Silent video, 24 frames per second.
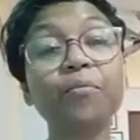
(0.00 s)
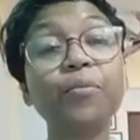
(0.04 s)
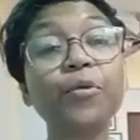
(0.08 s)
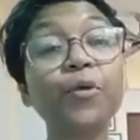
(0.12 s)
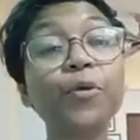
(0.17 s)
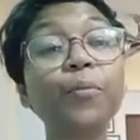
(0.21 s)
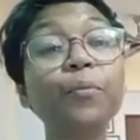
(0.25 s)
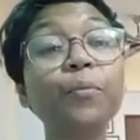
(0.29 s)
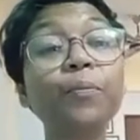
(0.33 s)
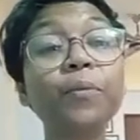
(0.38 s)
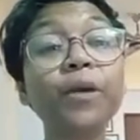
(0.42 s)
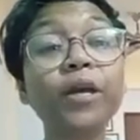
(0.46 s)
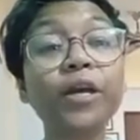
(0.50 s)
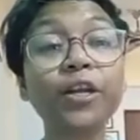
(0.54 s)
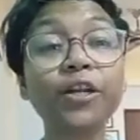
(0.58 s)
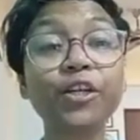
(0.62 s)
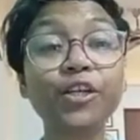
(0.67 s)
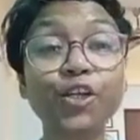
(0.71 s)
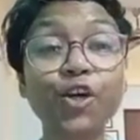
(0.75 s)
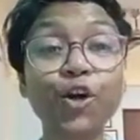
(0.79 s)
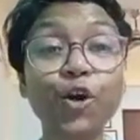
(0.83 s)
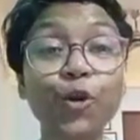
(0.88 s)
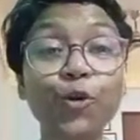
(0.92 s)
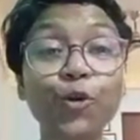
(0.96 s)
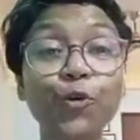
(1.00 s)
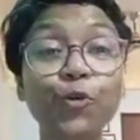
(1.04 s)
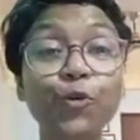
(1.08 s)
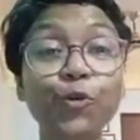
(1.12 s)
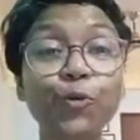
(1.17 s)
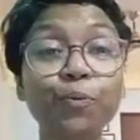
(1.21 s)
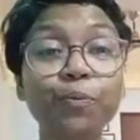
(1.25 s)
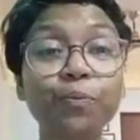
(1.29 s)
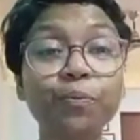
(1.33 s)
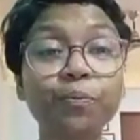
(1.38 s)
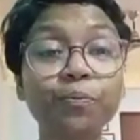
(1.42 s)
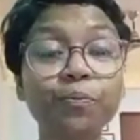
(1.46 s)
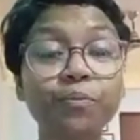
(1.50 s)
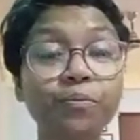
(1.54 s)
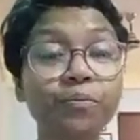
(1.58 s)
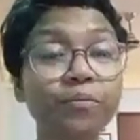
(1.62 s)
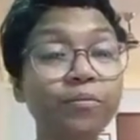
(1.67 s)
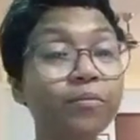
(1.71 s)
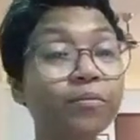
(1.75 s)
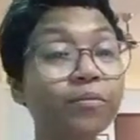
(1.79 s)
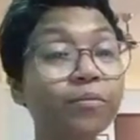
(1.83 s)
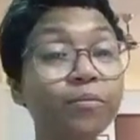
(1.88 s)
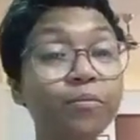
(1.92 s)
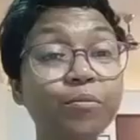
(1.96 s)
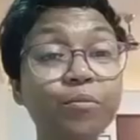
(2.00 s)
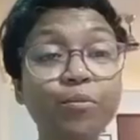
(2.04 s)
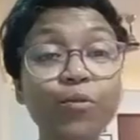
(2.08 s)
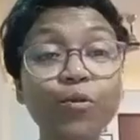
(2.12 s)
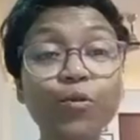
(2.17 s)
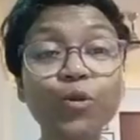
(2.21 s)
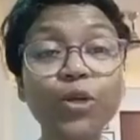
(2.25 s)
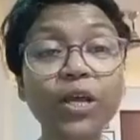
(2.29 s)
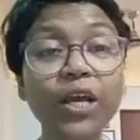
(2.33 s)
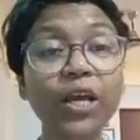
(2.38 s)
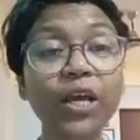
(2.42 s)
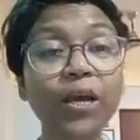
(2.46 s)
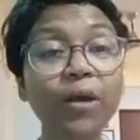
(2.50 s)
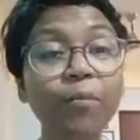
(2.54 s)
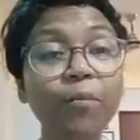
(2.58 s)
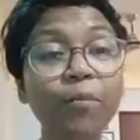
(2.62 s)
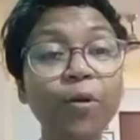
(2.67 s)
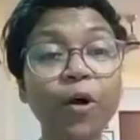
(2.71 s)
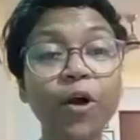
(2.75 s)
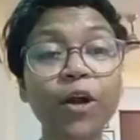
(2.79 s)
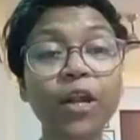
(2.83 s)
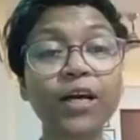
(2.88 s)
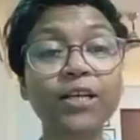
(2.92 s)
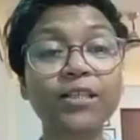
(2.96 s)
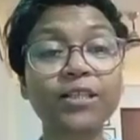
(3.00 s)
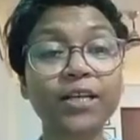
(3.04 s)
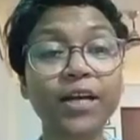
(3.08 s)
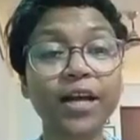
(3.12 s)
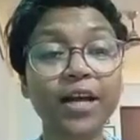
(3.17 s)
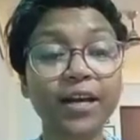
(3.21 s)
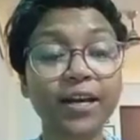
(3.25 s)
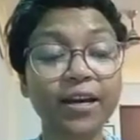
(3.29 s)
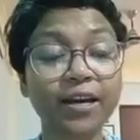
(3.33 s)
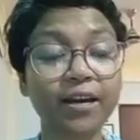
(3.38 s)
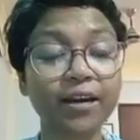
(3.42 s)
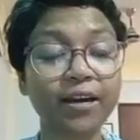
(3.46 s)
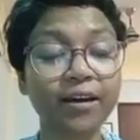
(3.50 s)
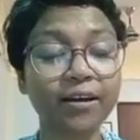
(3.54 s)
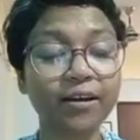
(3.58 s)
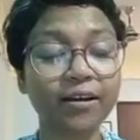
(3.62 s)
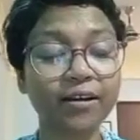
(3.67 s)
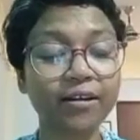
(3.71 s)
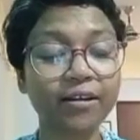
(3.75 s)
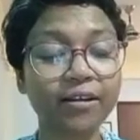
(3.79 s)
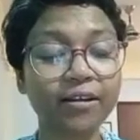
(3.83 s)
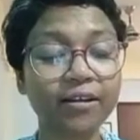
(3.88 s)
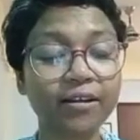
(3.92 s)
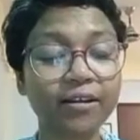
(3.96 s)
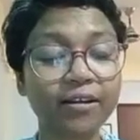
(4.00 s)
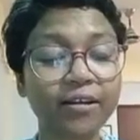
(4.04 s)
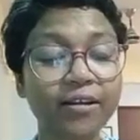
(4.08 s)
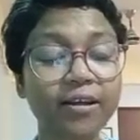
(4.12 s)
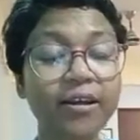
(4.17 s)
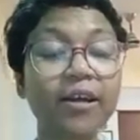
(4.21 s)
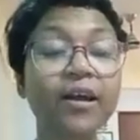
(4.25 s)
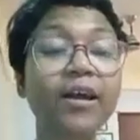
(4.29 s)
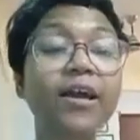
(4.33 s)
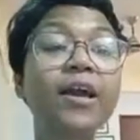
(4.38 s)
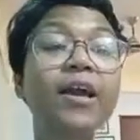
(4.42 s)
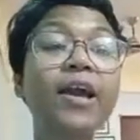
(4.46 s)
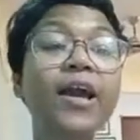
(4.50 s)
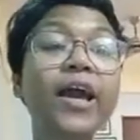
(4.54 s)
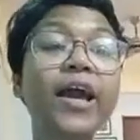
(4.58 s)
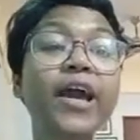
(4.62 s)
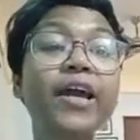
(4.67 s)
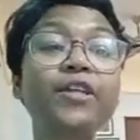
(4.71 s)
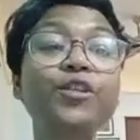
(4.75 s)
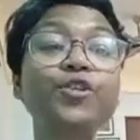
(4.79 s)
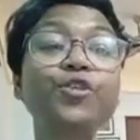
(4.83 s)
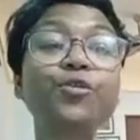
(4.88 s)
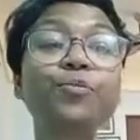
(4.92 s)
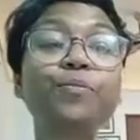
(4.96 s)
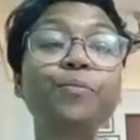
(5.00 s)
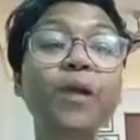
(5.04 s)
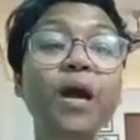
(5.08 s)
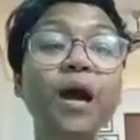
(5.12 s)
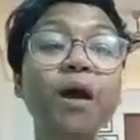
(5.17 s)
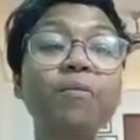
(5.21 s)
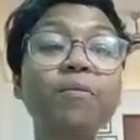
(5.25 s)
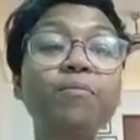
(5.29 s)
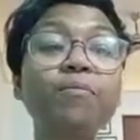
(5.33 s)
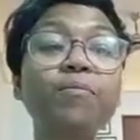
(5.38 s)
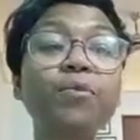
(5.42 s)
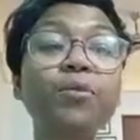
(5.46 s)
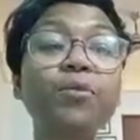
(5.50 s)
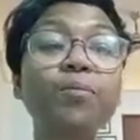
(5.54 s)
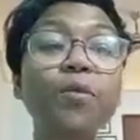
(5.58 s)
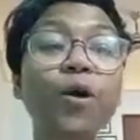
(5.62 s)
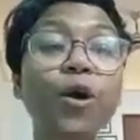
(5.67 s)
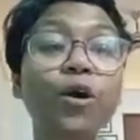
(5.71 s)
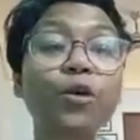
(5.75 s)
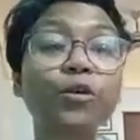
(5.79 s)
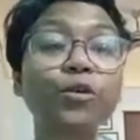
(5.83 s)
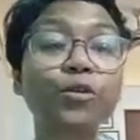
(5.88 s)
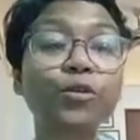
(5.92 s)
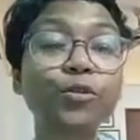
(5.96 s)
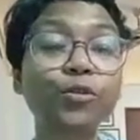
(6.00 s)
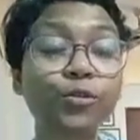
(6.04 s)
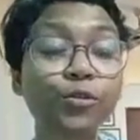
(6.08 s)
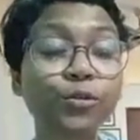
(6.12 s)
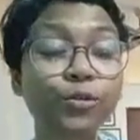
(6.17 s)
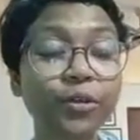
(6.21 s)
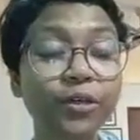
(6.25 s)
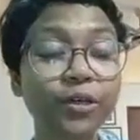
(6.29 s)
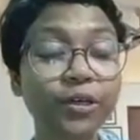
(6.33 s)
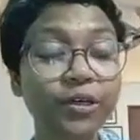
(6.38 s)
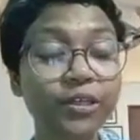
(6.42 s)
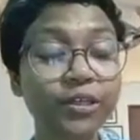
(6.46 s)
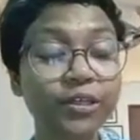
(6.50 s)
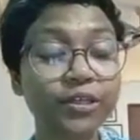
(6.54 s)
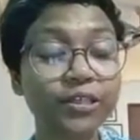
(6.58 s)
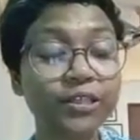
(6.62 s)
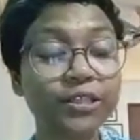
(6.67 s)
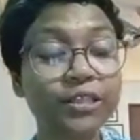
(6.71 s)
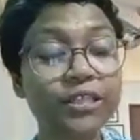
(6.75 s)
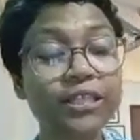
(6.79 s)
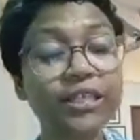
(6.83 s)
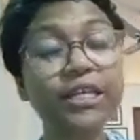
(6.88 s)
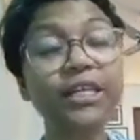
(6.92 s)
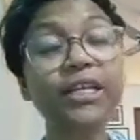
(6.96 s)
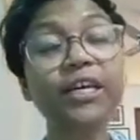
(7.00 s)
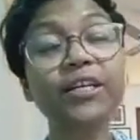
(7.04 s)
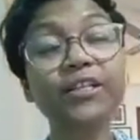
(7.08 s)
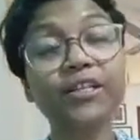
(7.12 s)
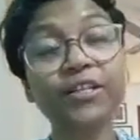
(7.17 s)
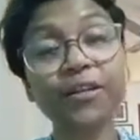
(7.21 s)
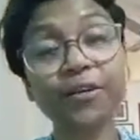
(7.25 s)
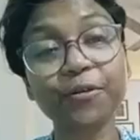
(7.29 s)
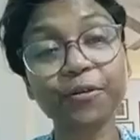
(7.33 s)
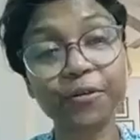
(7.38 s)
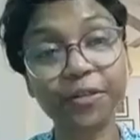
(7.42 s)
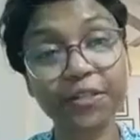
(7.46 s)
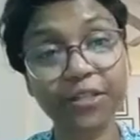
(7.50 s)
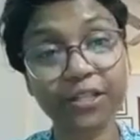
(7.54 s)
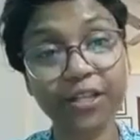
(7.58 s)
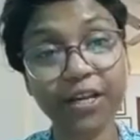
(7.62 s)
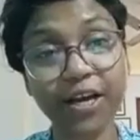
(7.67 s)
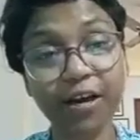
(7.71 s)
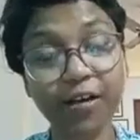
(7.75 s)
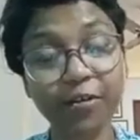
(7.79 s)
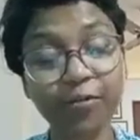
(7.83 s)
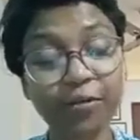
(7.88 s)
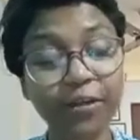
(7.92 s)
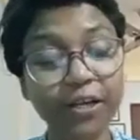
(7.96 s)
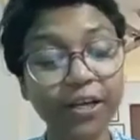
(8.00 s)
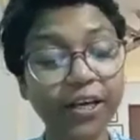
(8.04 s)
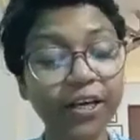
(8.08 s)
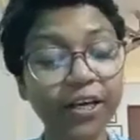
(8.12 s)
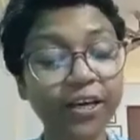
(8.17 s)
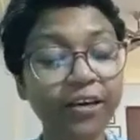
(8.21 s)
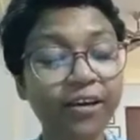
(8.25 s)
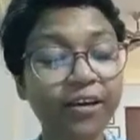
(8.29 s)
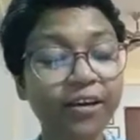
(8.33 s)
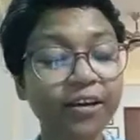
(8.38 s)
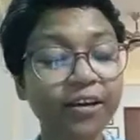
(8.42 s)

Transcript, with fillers: ব্রহ্মের স্বরূপ মুখে বলা যায় না একজন ব্রাহ্ম ভক্ত জিজ্ঞাসা করছে ঠাকুরকে